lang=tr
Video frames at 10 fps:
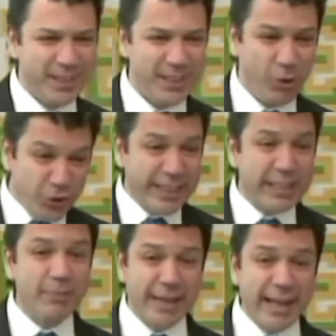Onun için
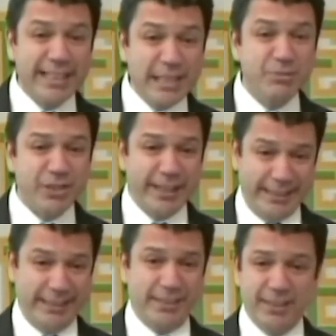genelde 20
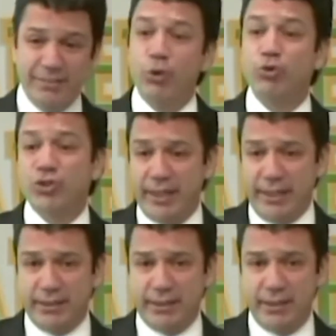saniyedir veya 30
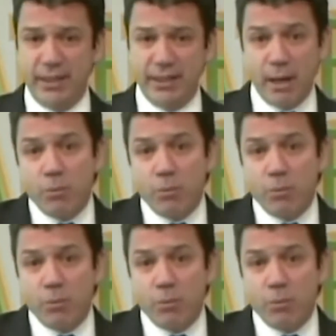saniyedir. Tamam bu